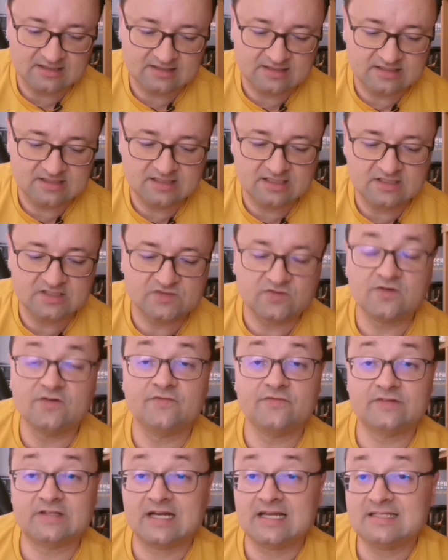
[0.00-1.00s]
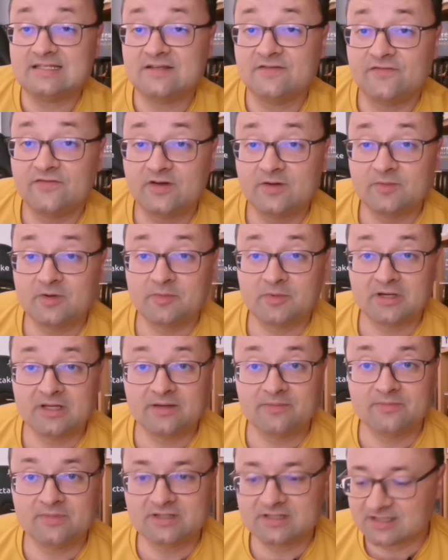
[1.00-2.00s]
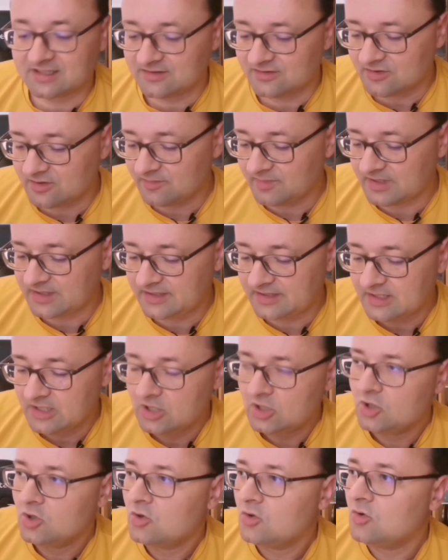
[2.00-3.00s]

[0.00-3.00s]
8, 10, 12, 13 Filme bei ihm mitgenommen